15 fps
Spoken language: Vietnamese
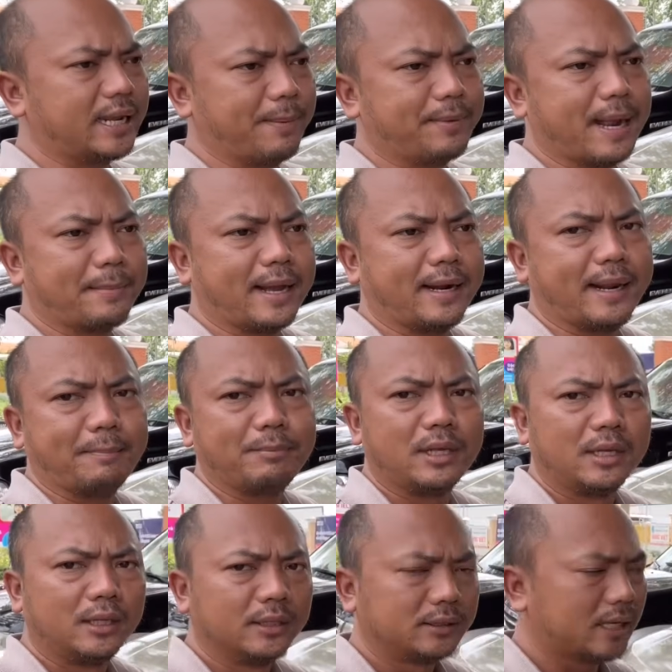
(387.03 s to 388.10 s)
kiểm khám cả năm
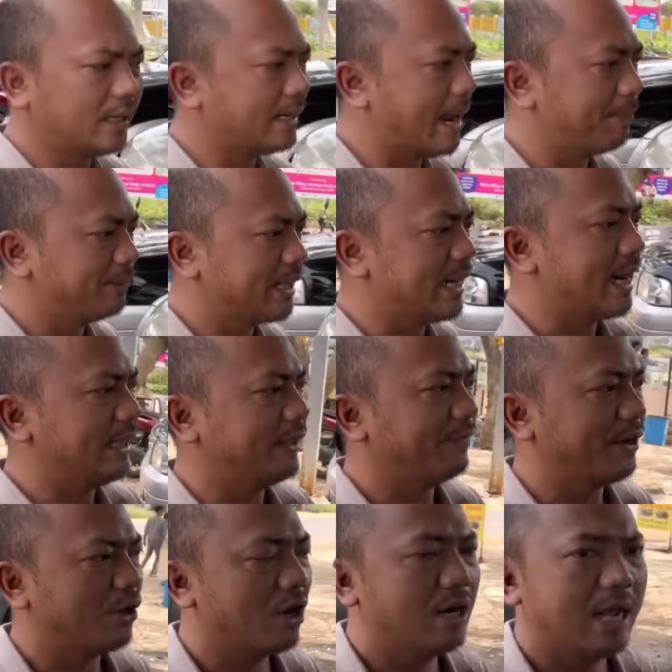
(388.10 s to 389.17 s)
rất đẹp xe này thì
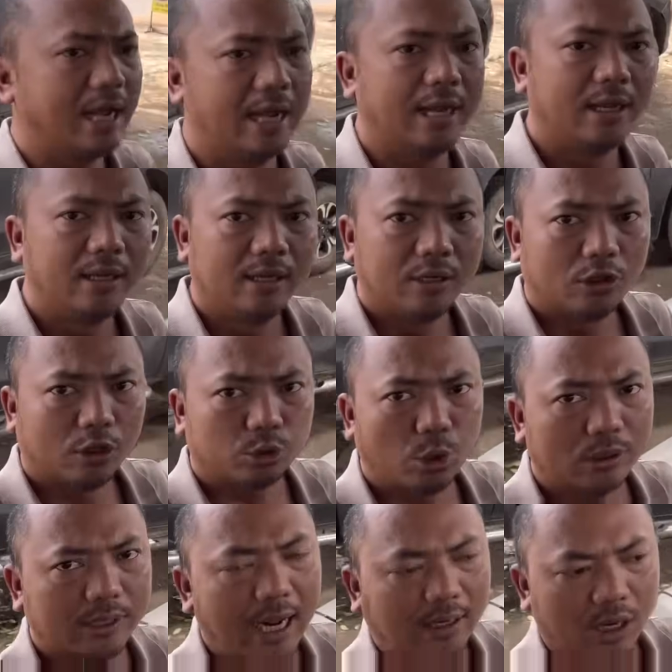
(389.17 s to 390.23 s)
phải nói là nó
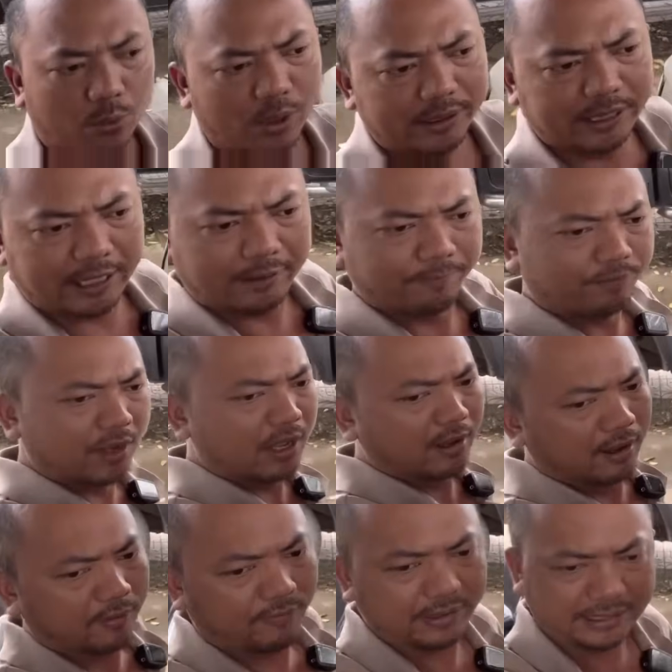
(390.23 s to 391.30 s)
xuất sắc rồi à, của anh chị
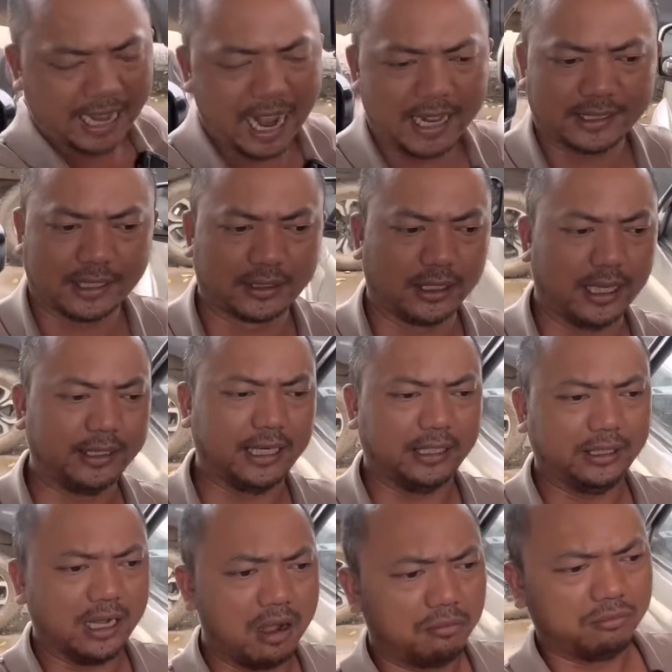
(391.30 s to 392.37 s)
và giá thật sự anh chị
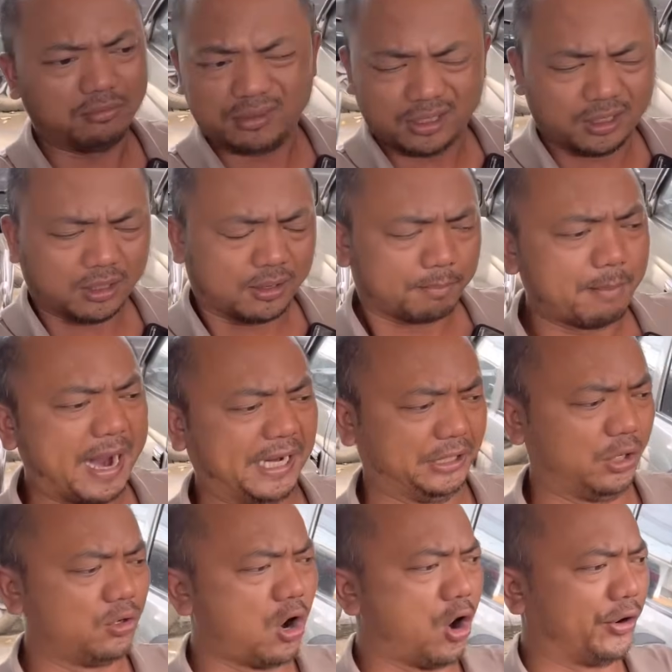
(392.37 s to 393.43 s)
thấy không 7
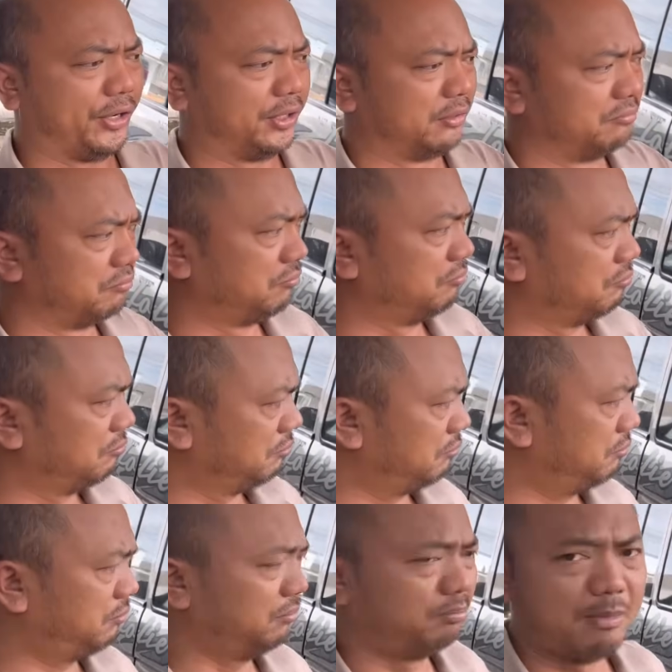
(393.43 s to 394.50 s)
chỗ ngồi
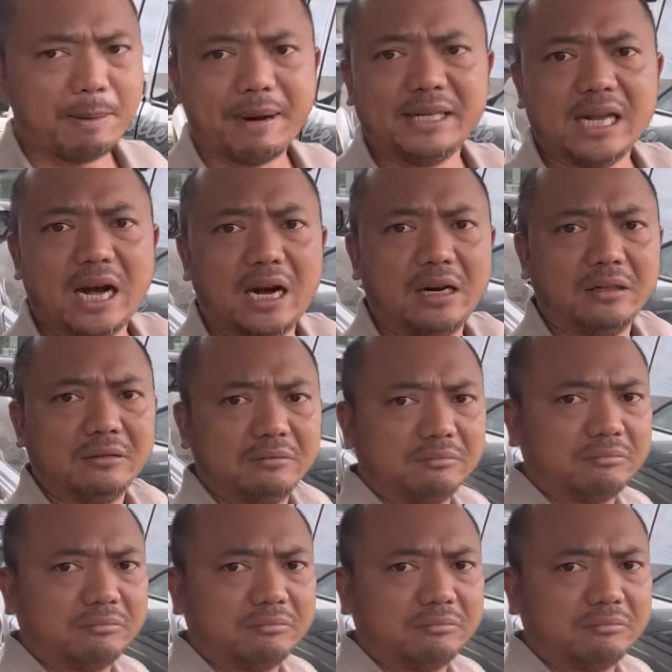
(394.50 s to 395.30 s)
mà bây giờ